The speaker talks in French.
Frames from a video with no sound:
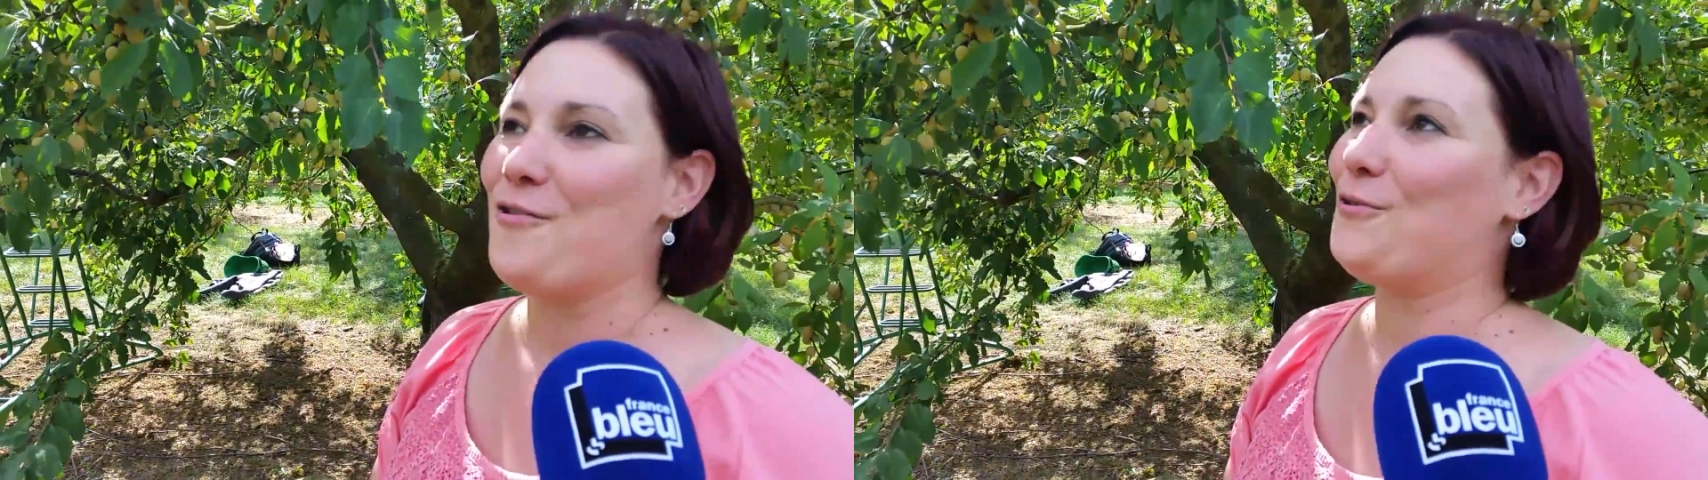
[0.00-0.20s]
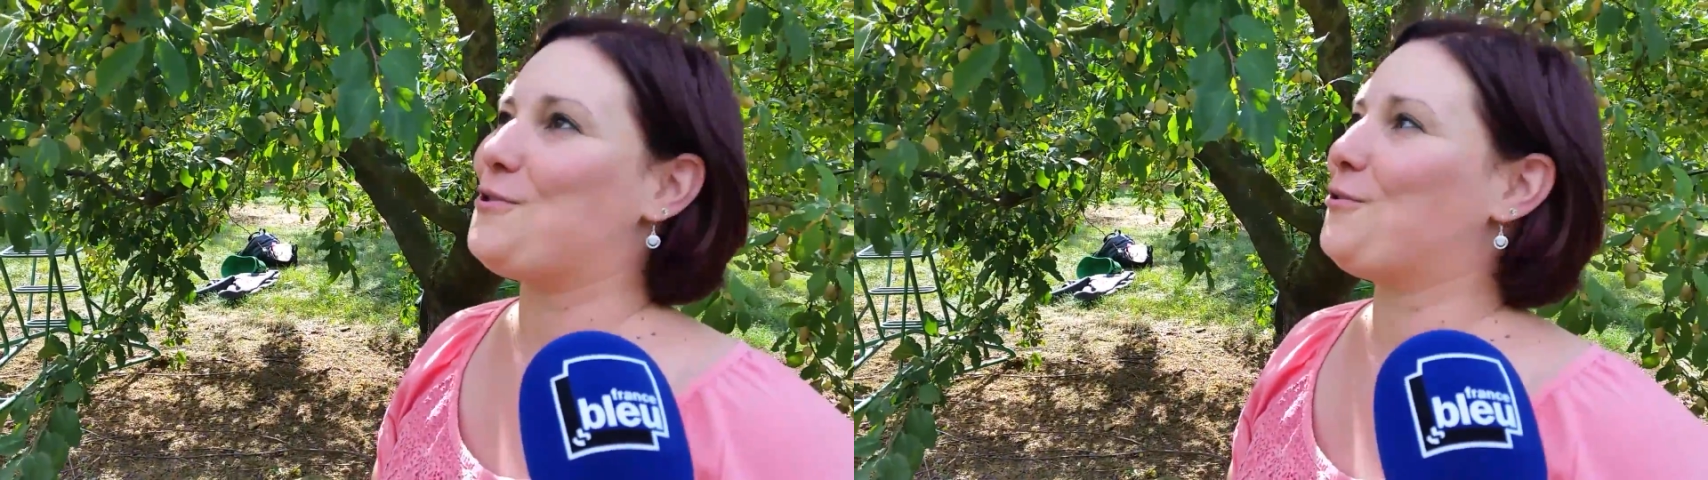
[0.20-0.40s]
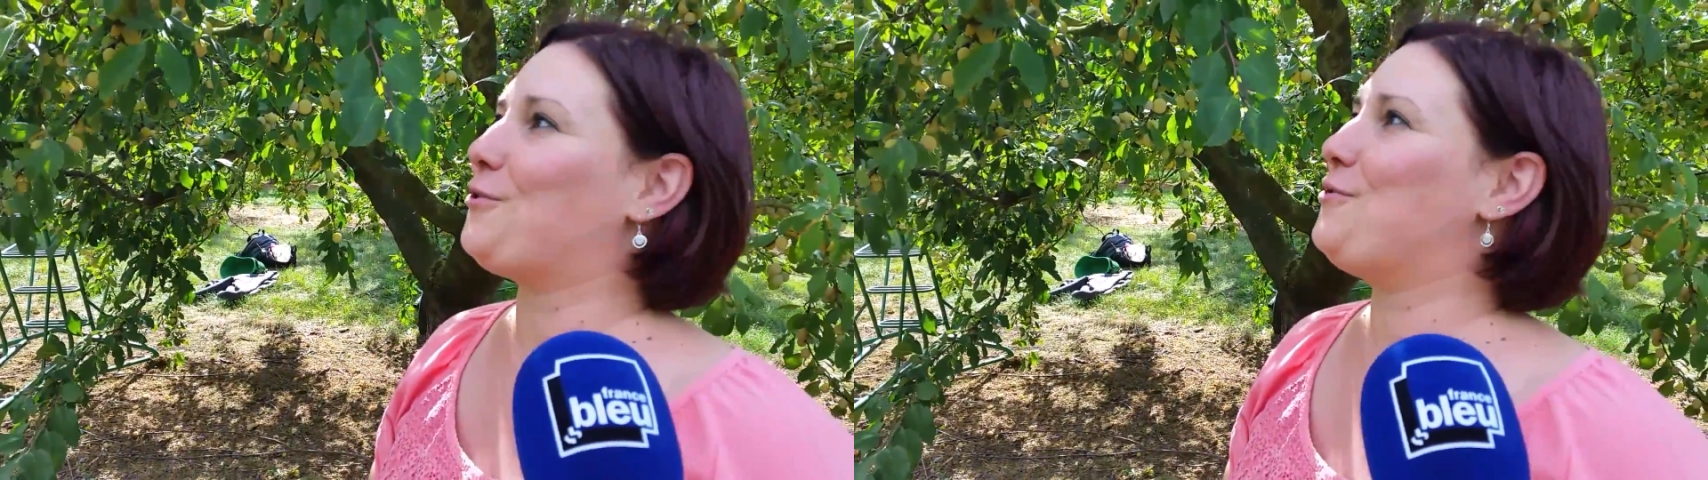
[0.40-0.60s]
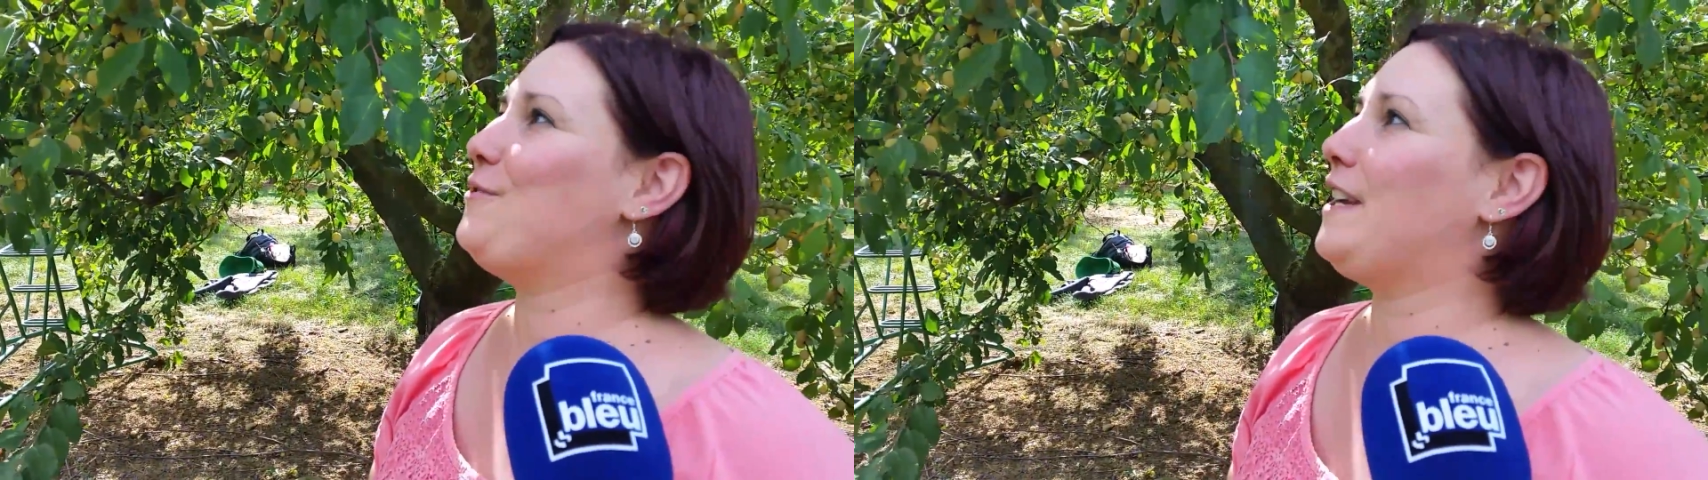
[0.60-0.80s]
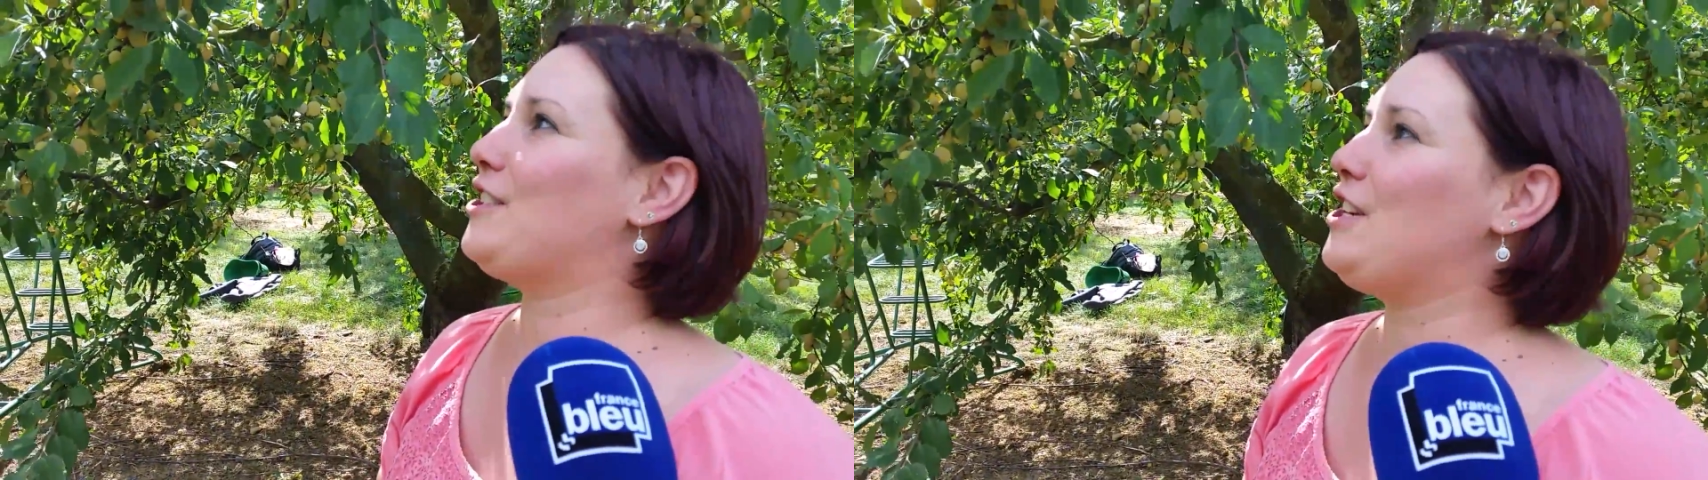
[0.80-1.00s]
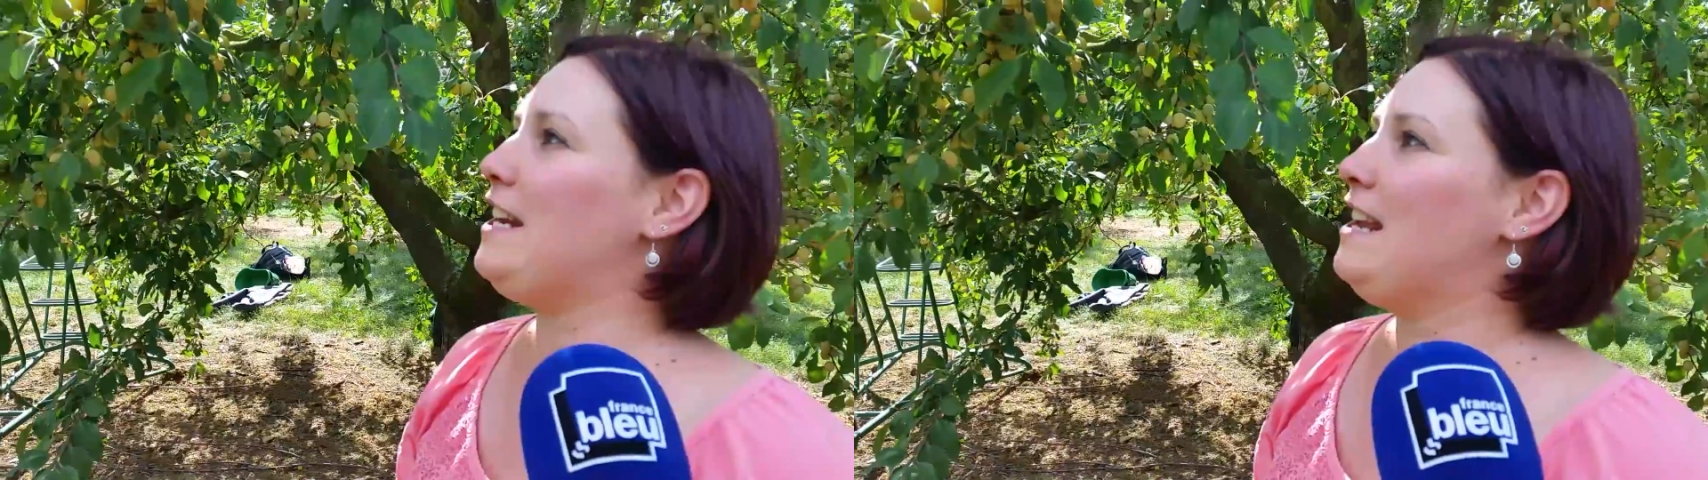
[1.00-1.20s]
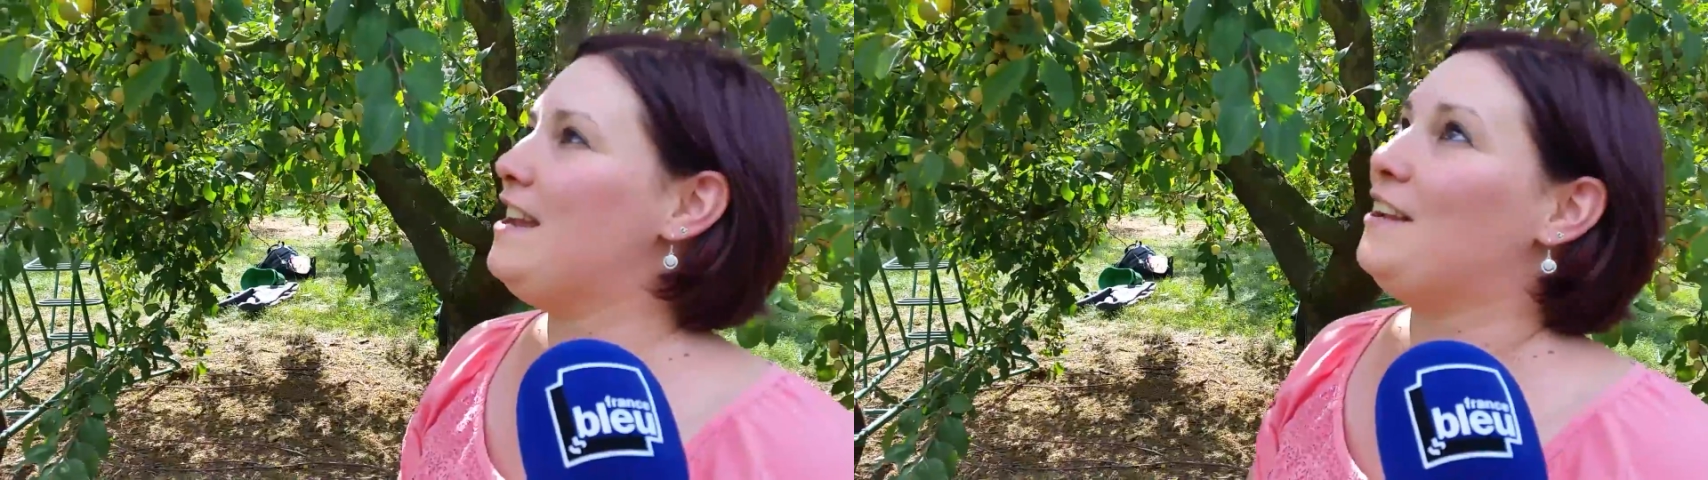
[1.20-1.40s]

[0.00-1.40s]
au centre du verger.